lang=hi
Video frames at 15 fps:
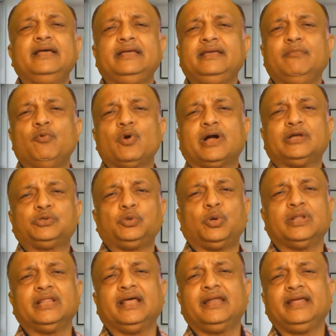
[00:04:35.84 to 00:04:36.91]
ये मौका
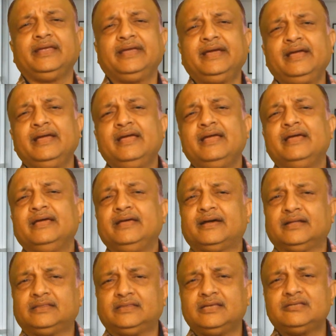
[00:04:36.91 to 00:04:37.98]
छोड़ना नहीं है
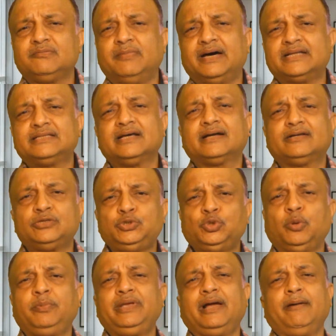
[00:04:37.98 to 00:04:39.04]
इकतीस मार्च तक
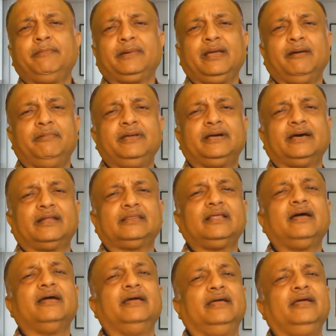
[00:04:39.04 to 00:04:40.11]
जो भी आपके
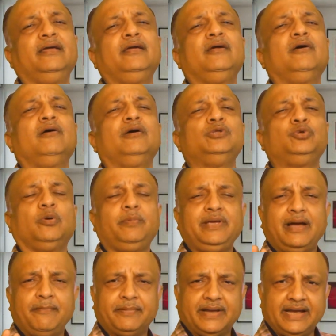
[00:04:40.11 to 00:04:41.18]
अभिकर्ता हैं जो
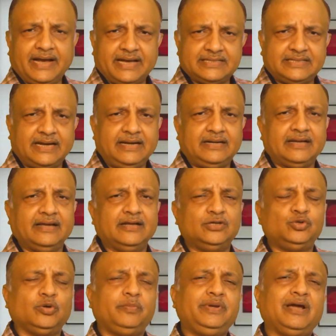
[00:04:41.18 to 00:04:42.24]
भी आपके एजेंट हैं
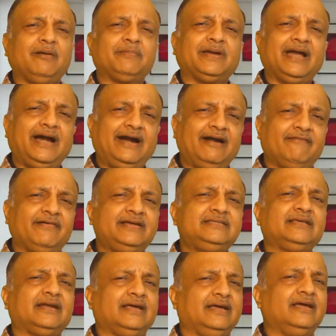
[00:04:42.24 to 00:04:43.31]
जो भी आपके
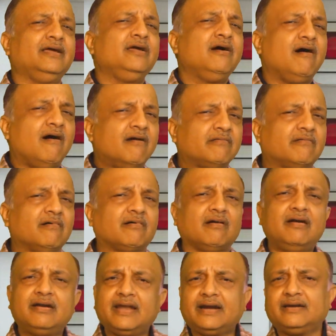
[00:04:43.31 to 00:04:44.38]
एडवाइज़र हैं उनको
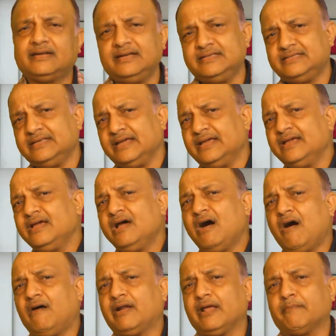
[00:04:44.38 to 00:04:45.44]
कॉन्टैक्ट कीजिए
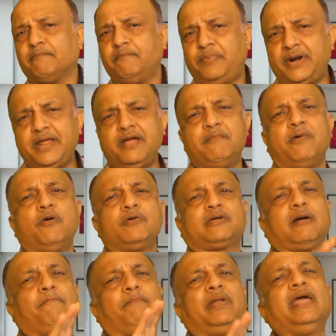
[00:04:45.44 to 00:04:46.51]
और एक बड़े अमाउंट
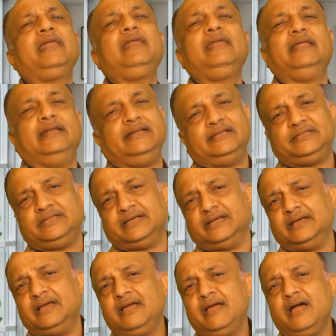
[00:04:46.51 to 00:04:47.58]
का प्लान ले लीजिए